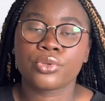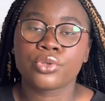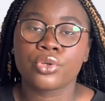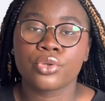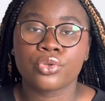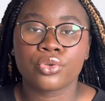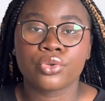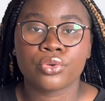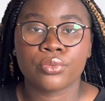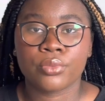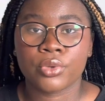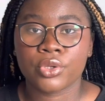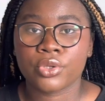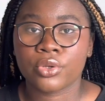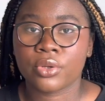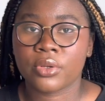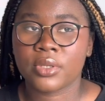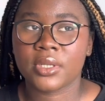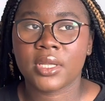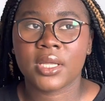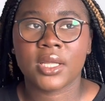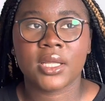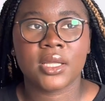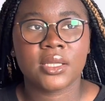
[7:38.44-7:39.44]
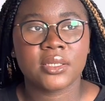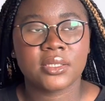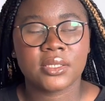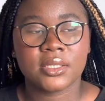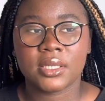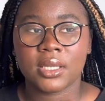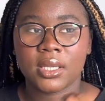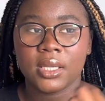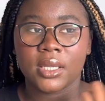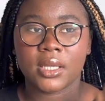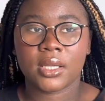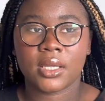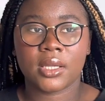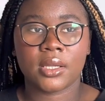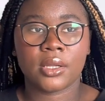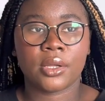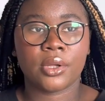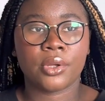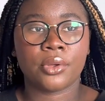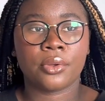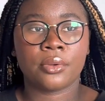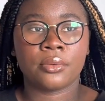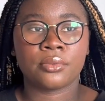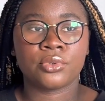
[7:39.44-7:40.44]
que tout le monde connaît, c'est,
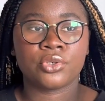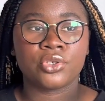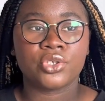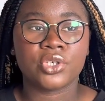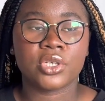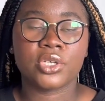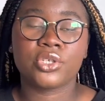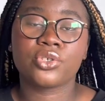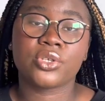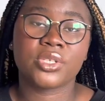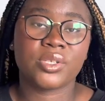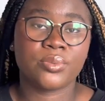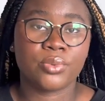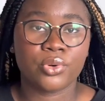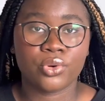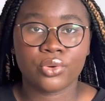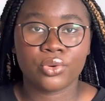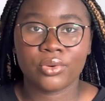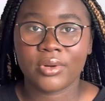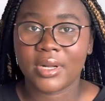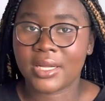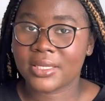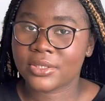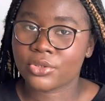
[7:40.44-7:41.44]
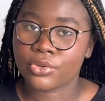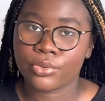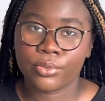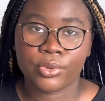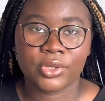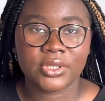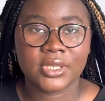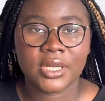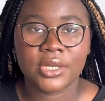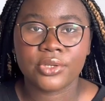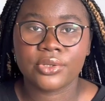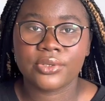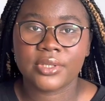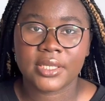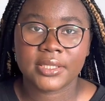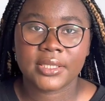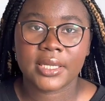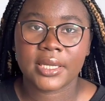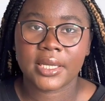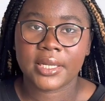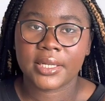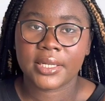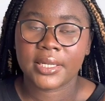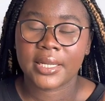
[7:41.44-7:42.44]
euh, j'utilise aussi beaucoup l'instrumental de
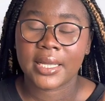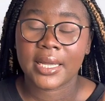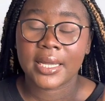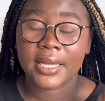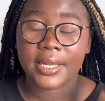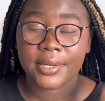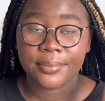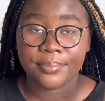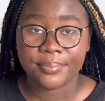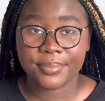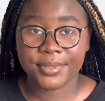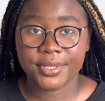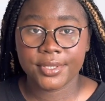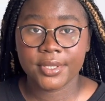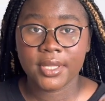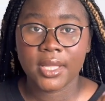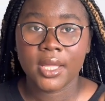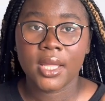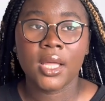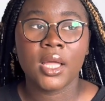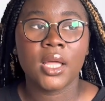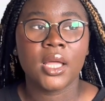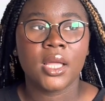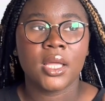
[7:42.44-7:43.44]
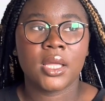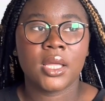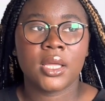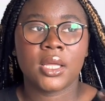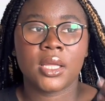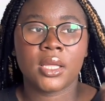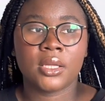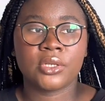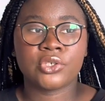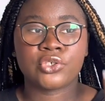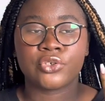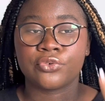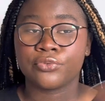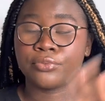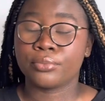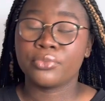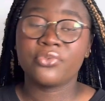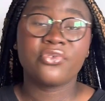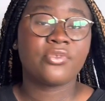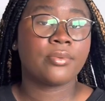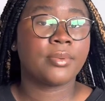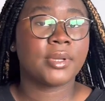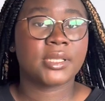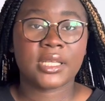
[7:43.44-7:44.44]
Nathaniel B. Je
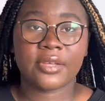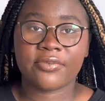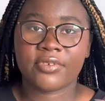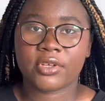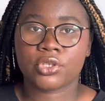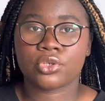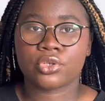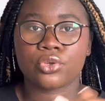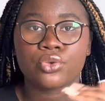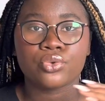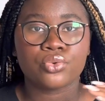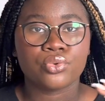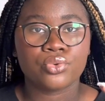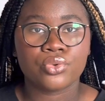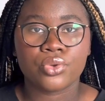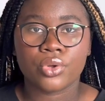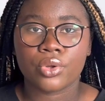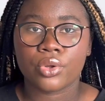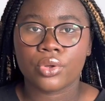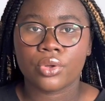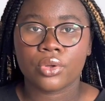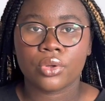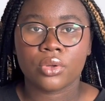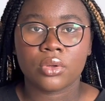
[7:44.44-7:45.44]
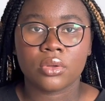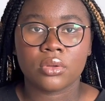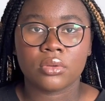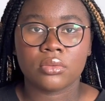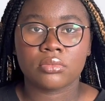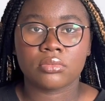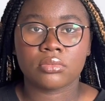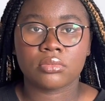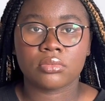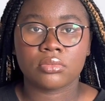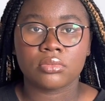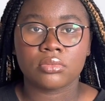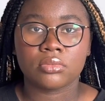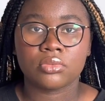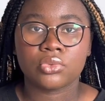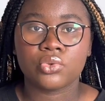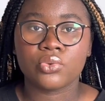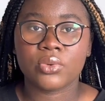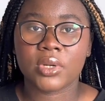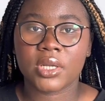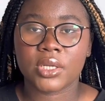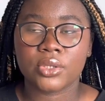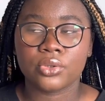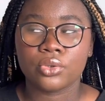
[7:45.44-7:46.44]
vous mettrai façon toute, euh, tous
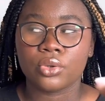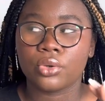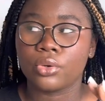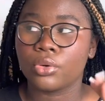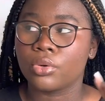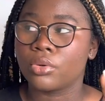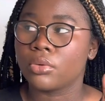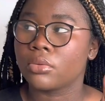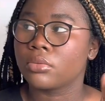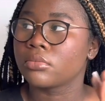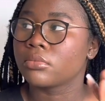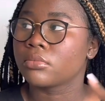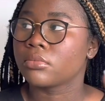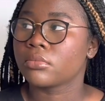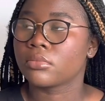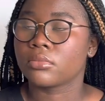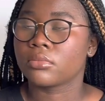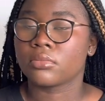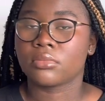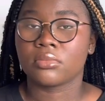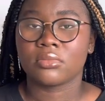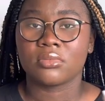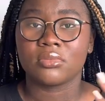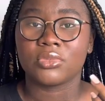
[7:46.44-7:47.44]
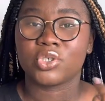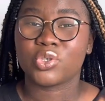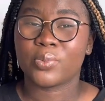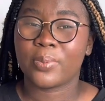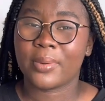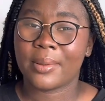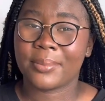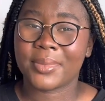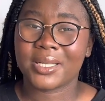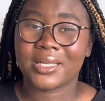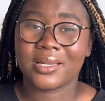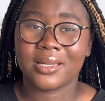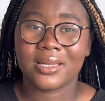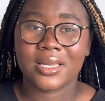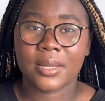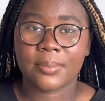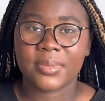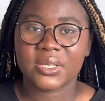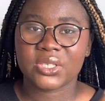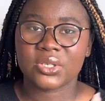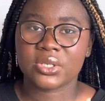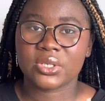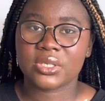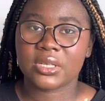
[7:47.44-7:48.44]
les noms, mais je vais pas mettre les liens
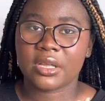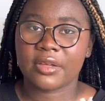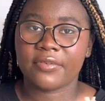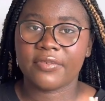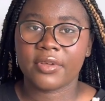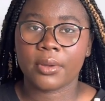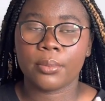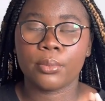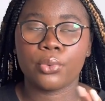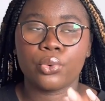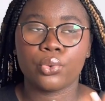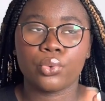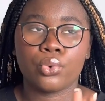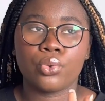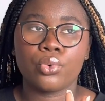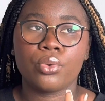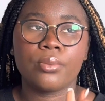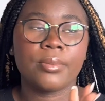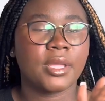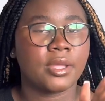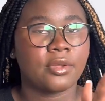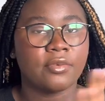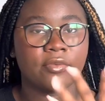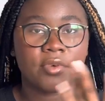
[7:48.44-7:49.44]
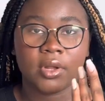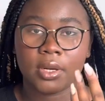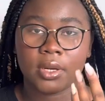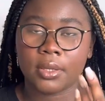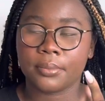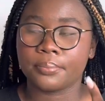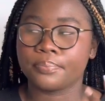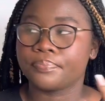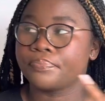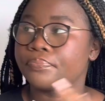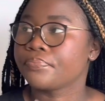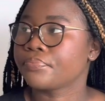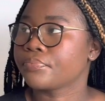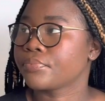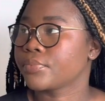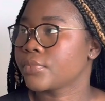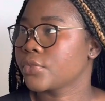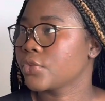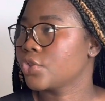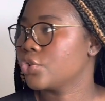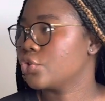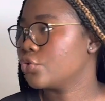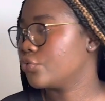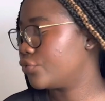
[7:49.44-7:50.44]
parce que ça va faire beaucoup, mais voilà,
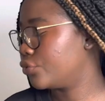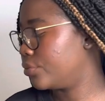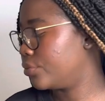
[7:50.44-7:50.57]
je vous